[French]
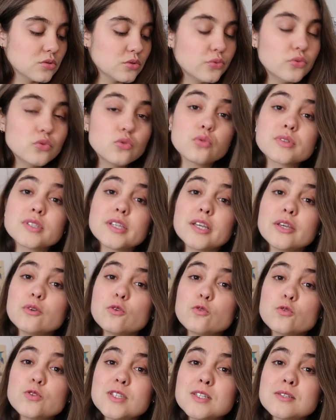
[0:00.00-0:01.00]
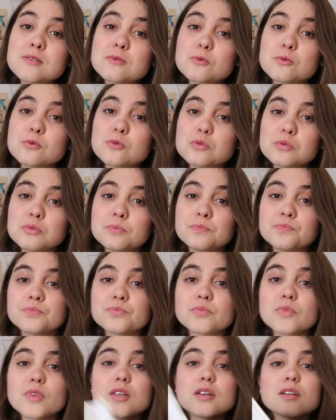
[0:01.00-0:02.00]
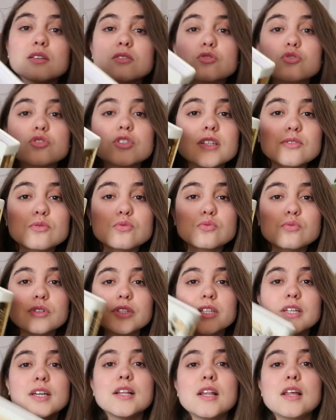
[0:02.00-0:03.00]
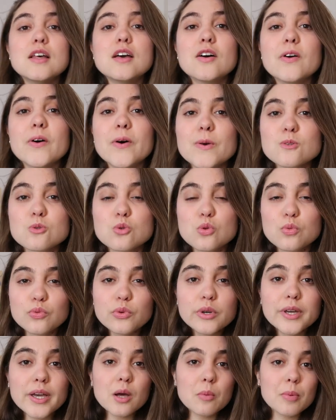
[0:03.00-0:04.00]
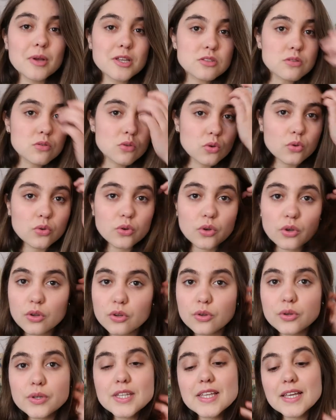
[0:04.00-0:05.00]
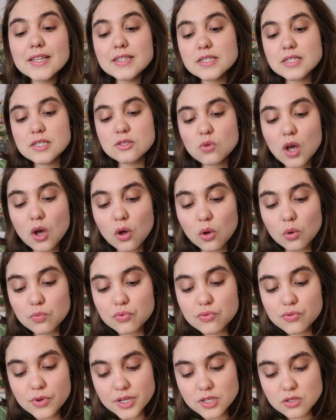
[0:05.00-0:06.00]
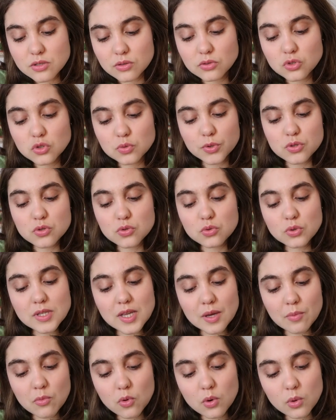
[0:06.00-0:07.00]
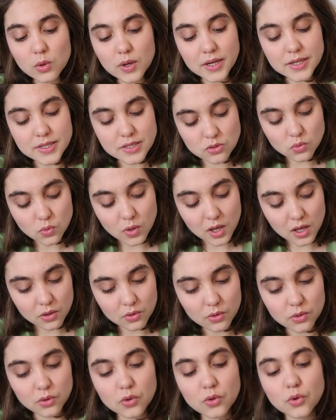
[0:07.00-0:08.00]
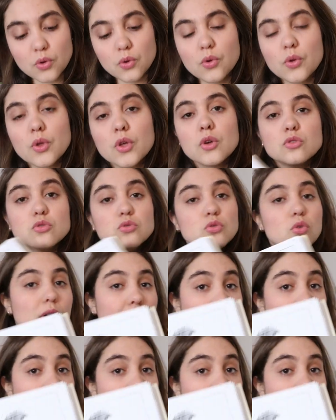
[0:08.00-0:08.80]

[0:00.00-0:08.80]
vous conseille aussi ce, je l'ai euh, ce bouquin parce que euh, il y a des histoires plus récentes, je pense notamment à l'histoire de